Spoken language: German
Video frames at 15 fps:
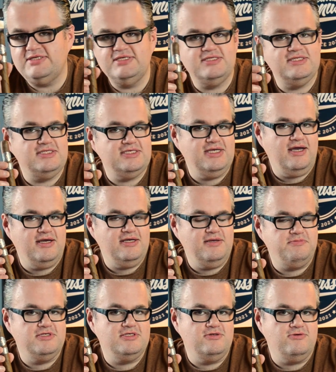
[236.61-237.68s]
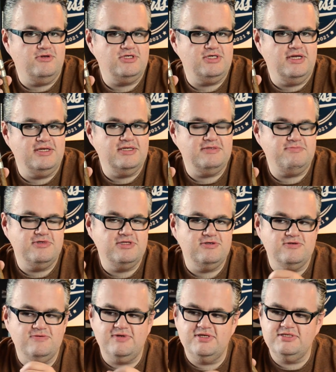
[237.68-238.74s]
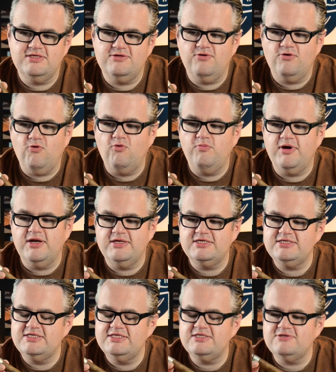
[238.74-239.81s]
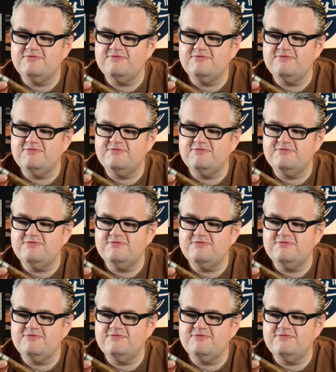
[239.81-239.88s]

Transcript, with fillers: diese Zigarre gibt es in Deutschland nicht, beziehungsweise in Europa nicht. Nicht